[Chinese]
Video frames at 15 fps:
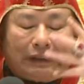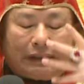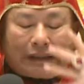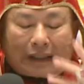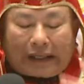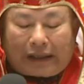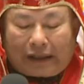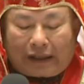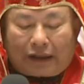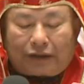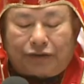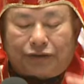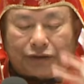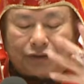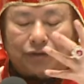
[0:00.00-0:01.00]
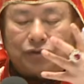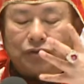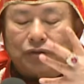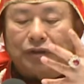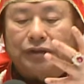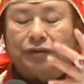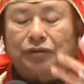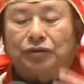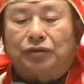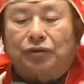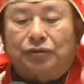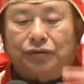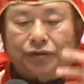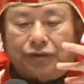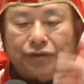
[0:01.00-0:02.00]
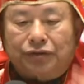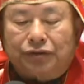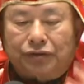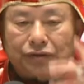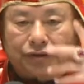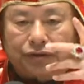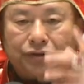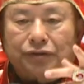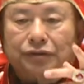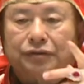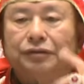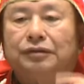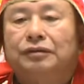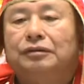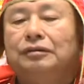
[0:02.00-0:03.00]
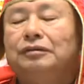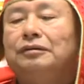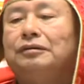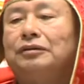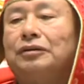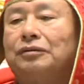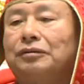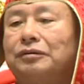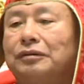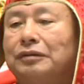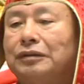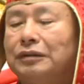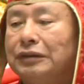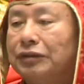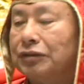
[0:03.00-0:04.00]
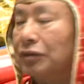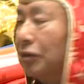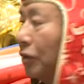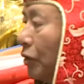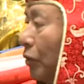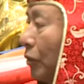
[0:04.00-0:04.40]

那四十岁的时候四四，就是一十六，